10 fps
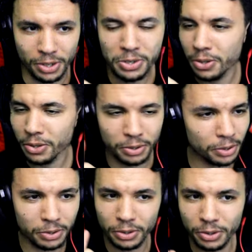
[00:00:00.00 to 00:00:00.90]
Non, oh, non, non,
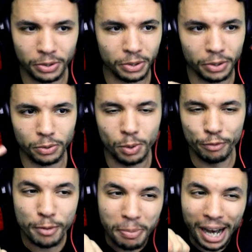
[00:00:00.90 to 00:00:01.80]
non, non, non, non, ne me
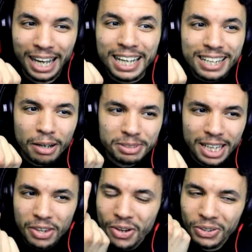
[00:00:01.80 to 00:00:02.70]
fais pas comme
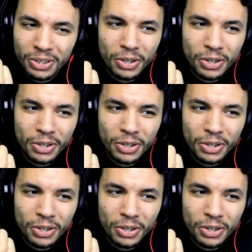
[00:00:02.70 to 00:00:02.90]
ça, non, non,